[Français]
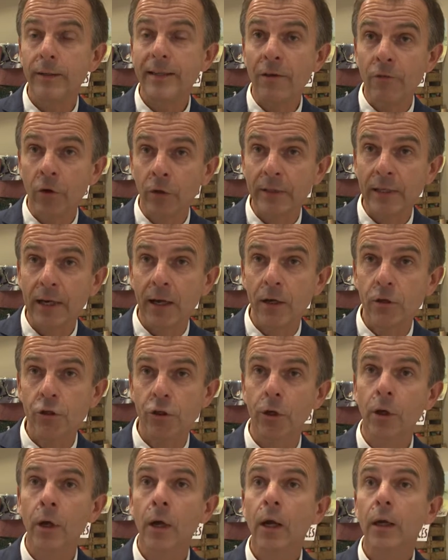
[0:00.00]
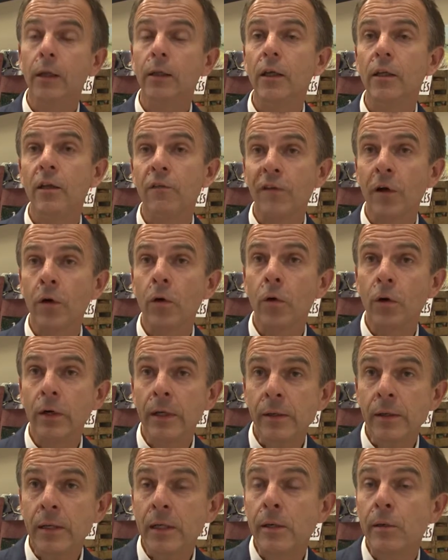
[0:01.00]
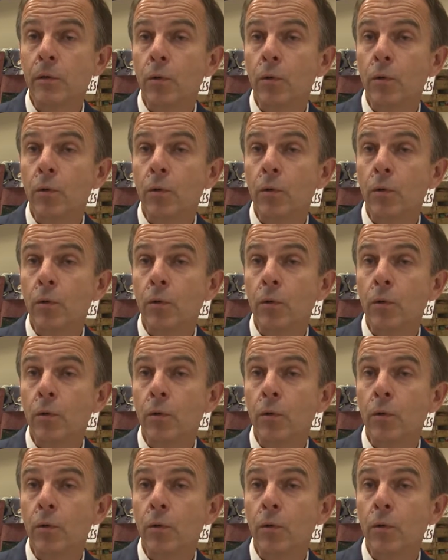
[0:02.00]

davantage des différents risques qui